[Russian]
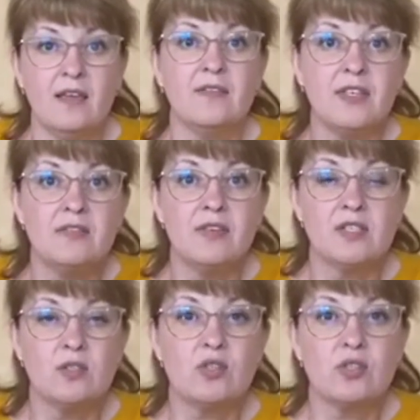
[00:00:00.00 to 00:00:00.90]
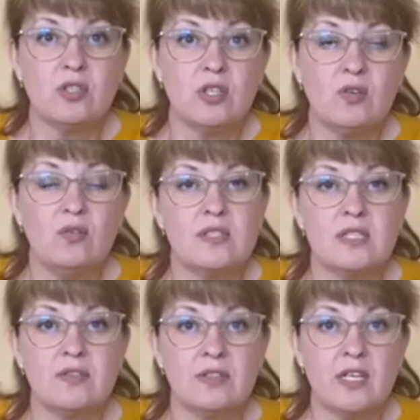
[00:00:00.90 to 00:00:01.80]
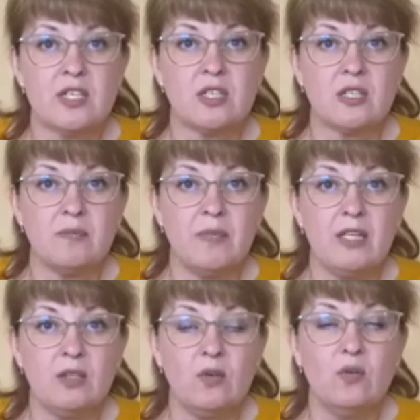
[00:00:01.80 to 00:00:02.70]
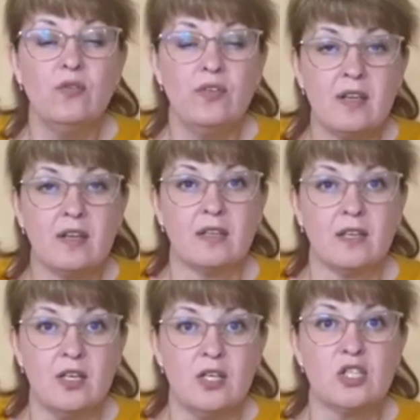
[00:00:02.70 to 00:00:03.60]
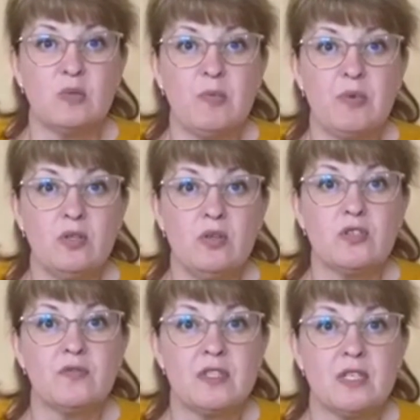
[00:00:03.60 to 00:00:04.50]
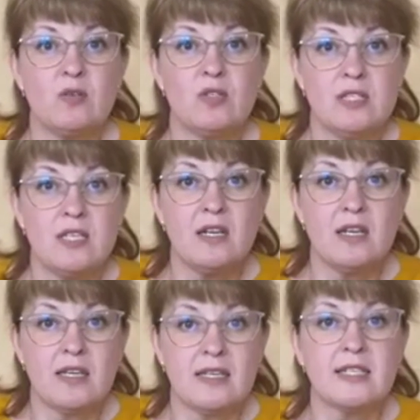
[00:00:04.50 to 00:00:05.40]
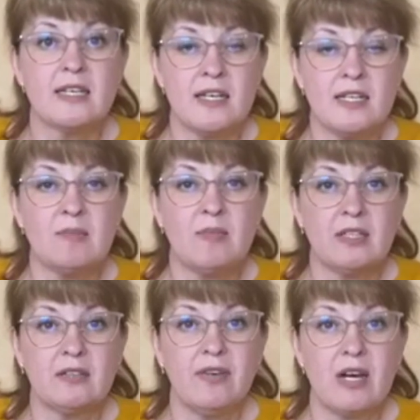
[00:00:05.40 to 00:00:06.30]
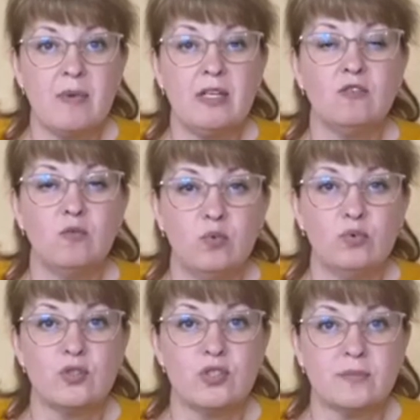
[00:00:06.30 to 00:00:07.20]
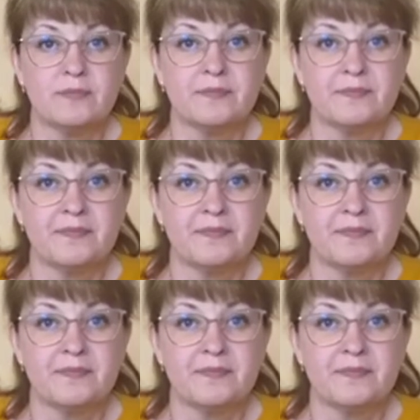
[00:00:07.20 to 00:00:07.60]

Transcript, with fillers: Видя восторженные отзывы наших ребят, уверена, что мы приложим все усилия и сохраним этот формат в будущем.